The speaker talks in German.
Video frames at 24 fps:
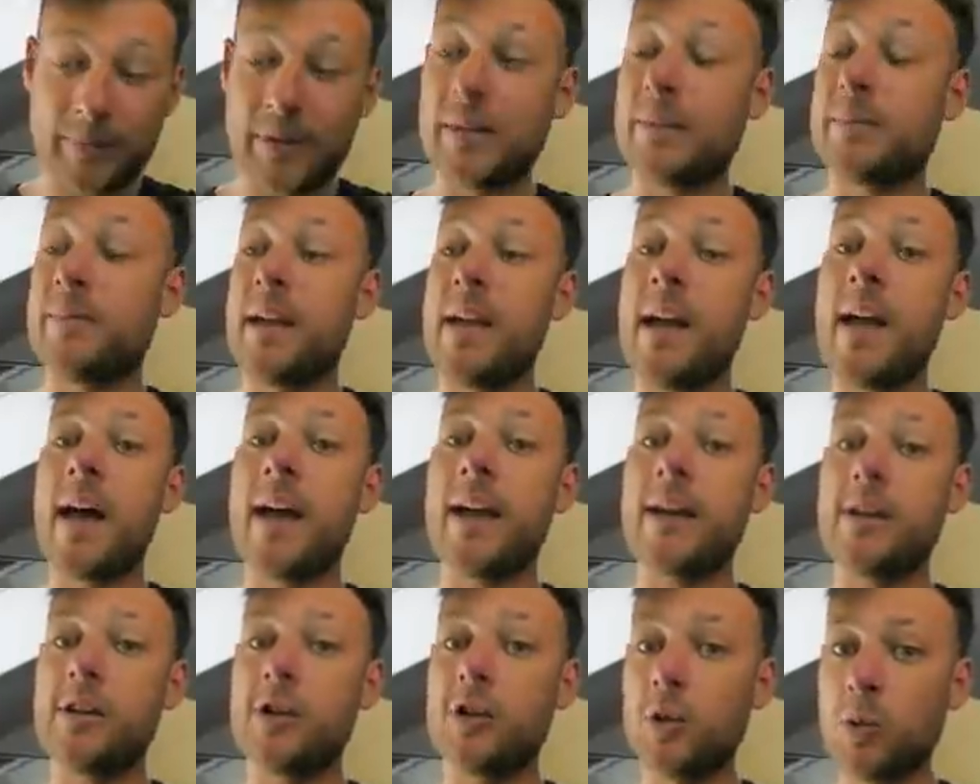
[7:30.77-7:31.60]
Das wäre ja
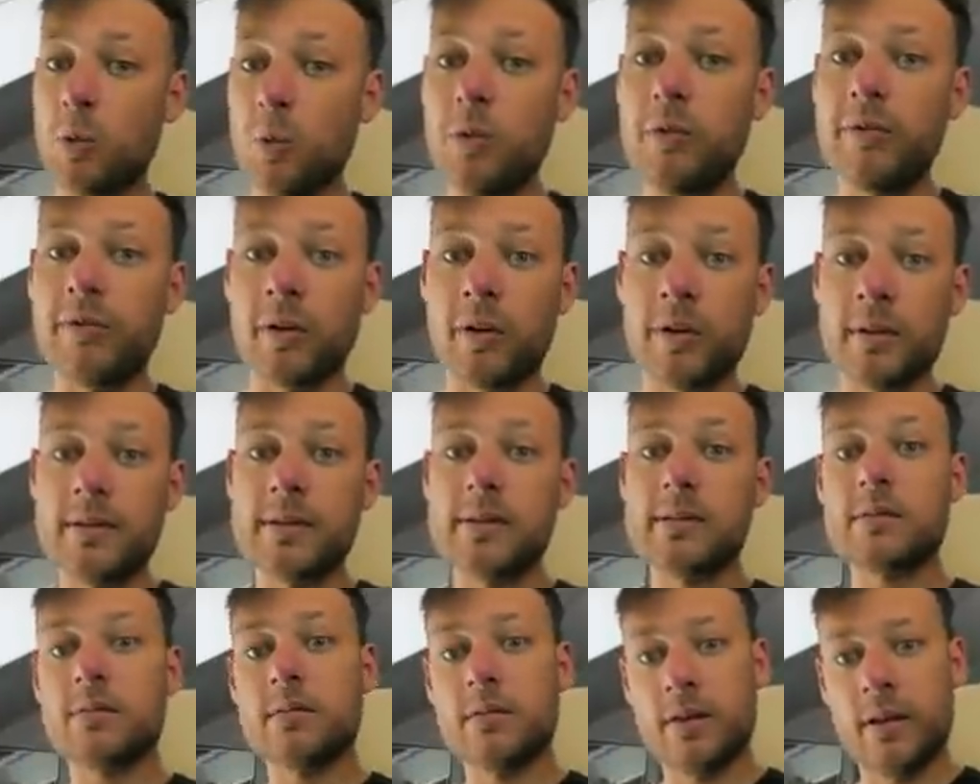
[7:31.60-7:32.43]
eigentlich gut für
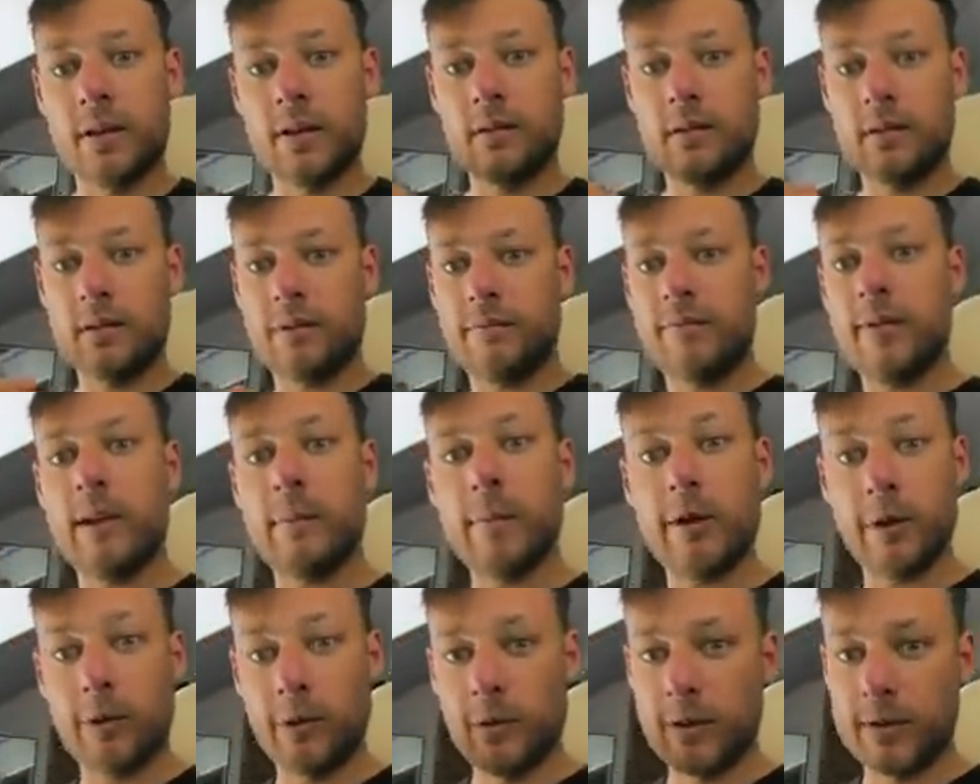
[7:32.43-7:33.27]
uns, ja. Wir haben
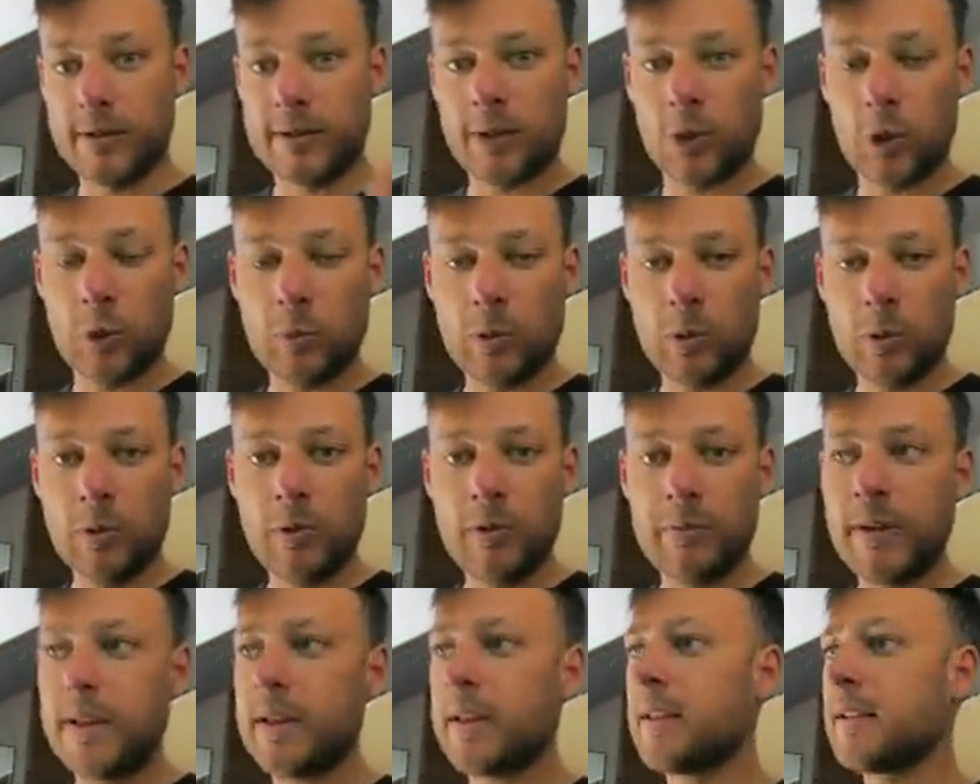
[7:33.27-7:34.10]
einen kürzeren
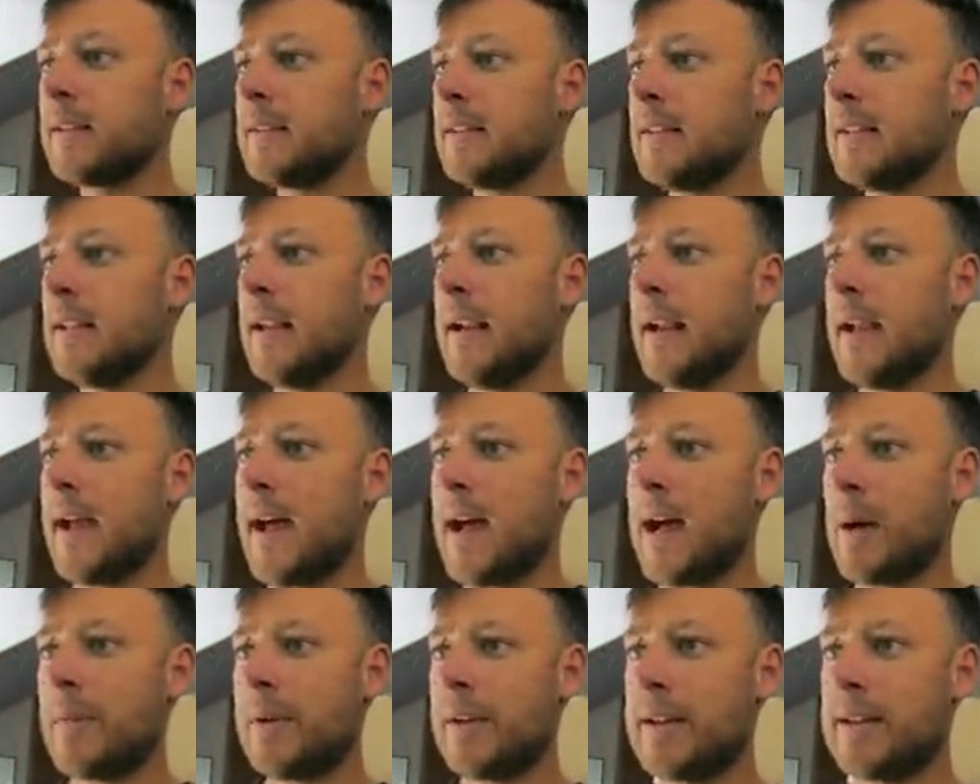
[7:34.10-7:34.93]
Überholweg,
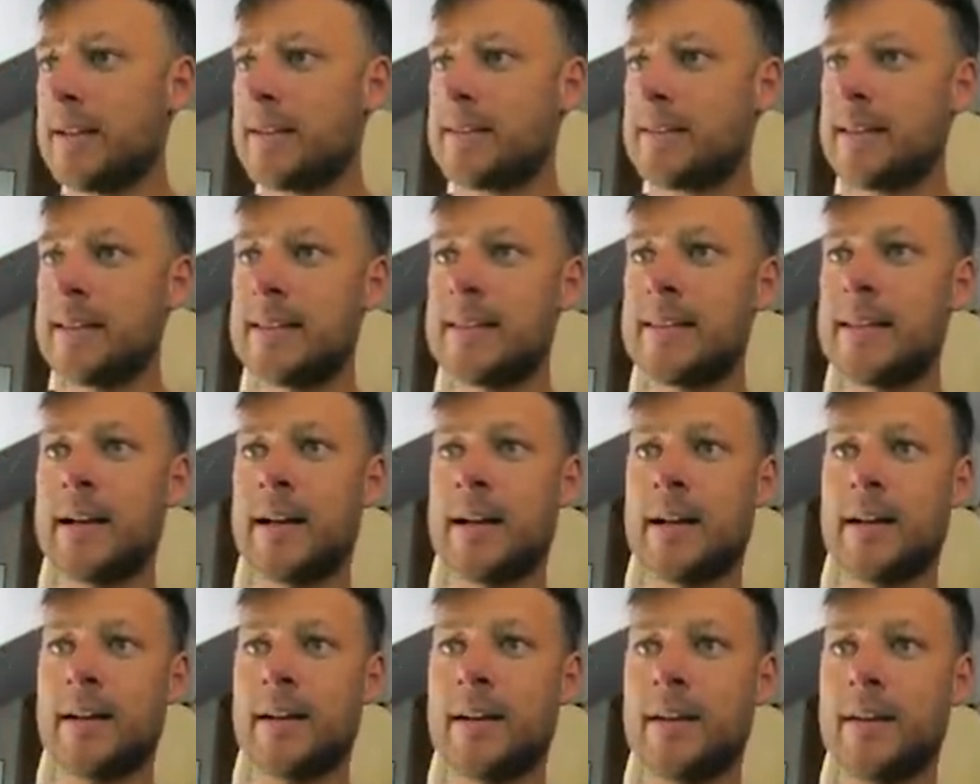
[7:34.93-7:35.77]
aber das ist
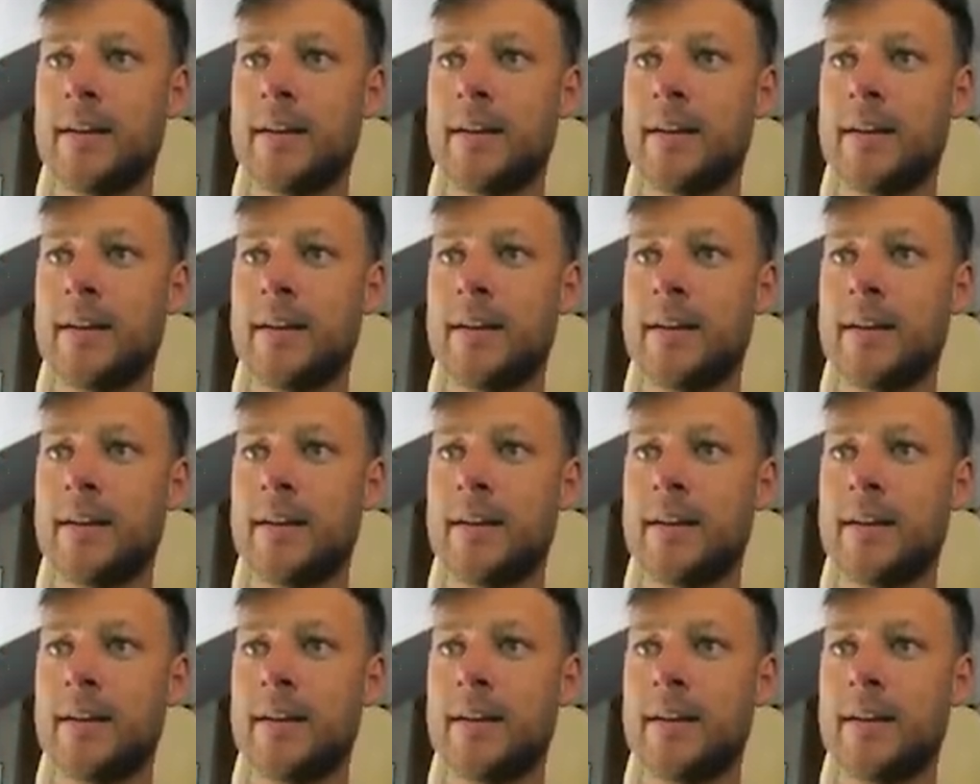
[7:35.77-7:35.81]
ja,